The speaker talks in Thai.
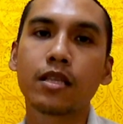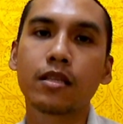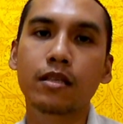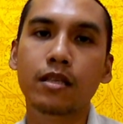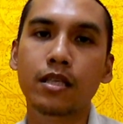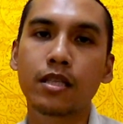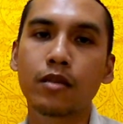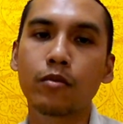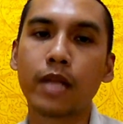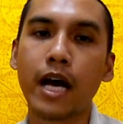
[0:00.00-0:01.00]
นขึ้น
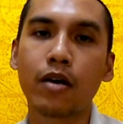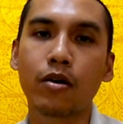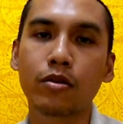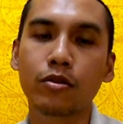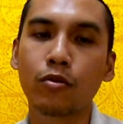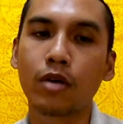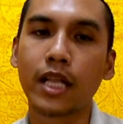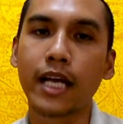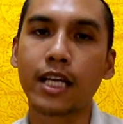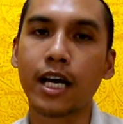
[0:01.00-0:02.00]
รูปร่างของตัว
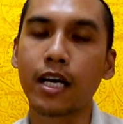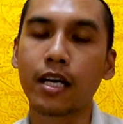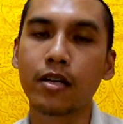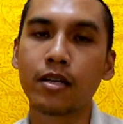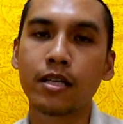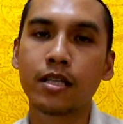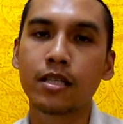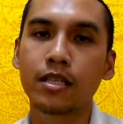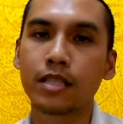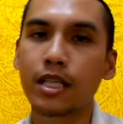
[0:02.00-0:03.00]
ลายไทย
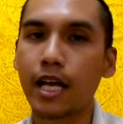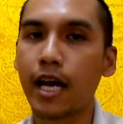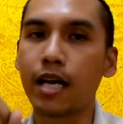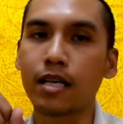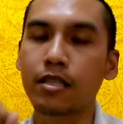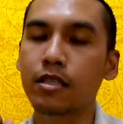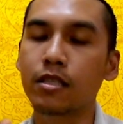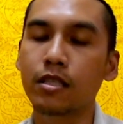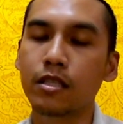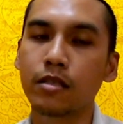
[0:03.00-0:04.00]
เส้นแรกคือ
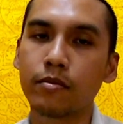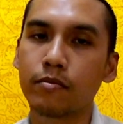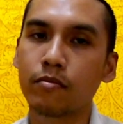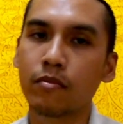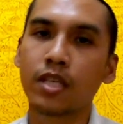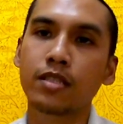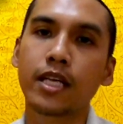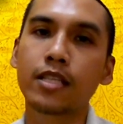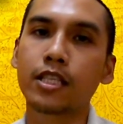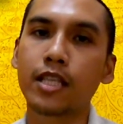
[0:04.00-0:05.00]

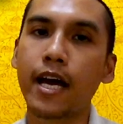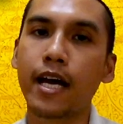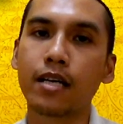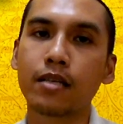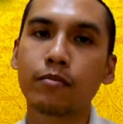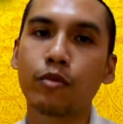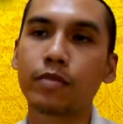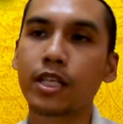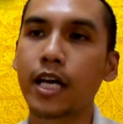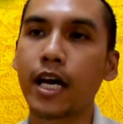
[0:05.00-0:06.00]
เส้นสีแดงผม
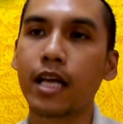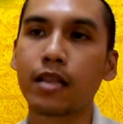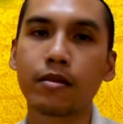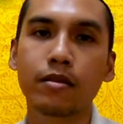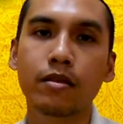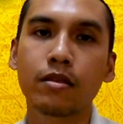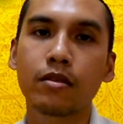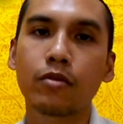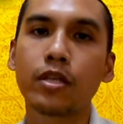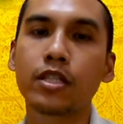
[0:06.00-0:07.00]
จะแทน
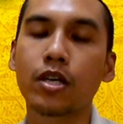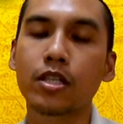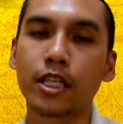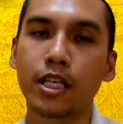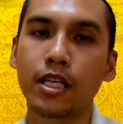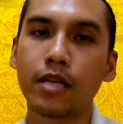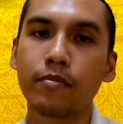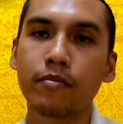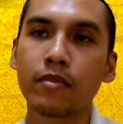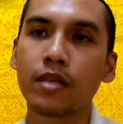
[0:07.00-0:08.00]
ด้วยดิสอสี
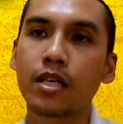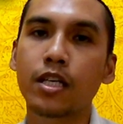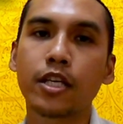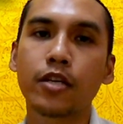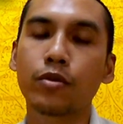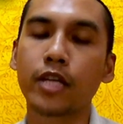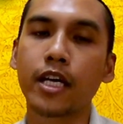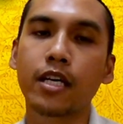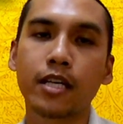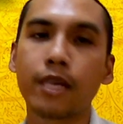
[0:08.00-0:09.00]
คือจะอยู่ใน
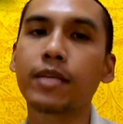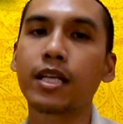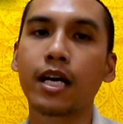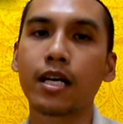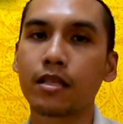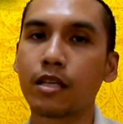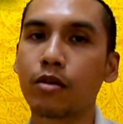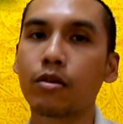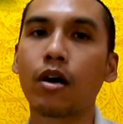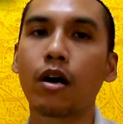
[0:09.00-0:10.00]
คลิปนั่นแหละเดี๋ย
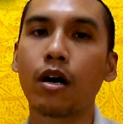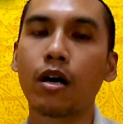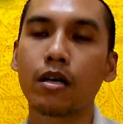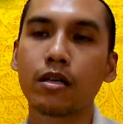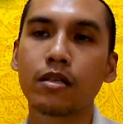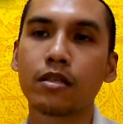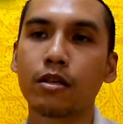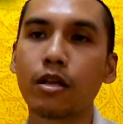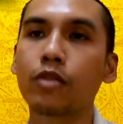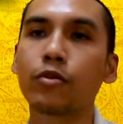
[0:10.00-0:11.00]
วรอ
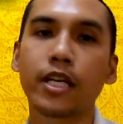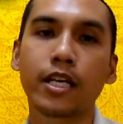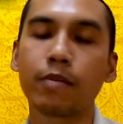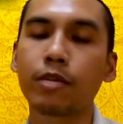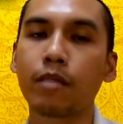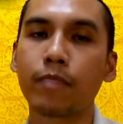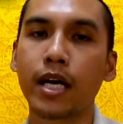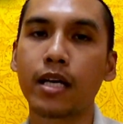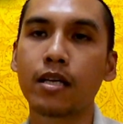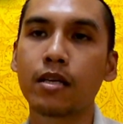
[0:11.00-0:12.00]
เดี๋ยวรอดูในคลิปต่อไป
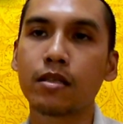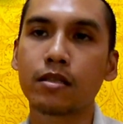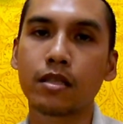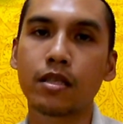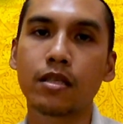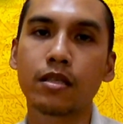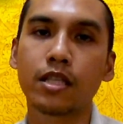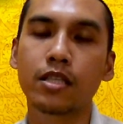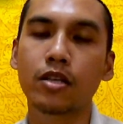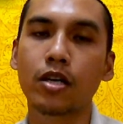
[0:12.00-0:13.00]
คือ
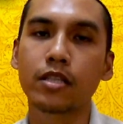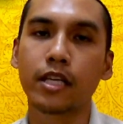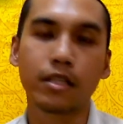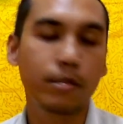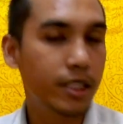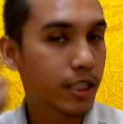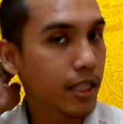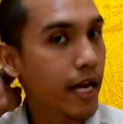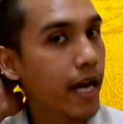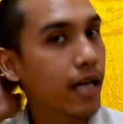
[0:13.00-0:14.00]
ดิสอสีที่เป็นสี
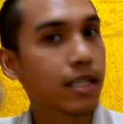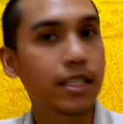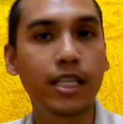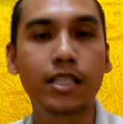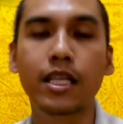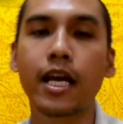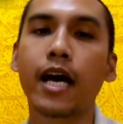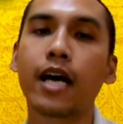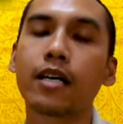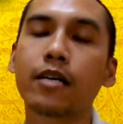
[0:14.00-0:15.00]
แดงคือจะแสดง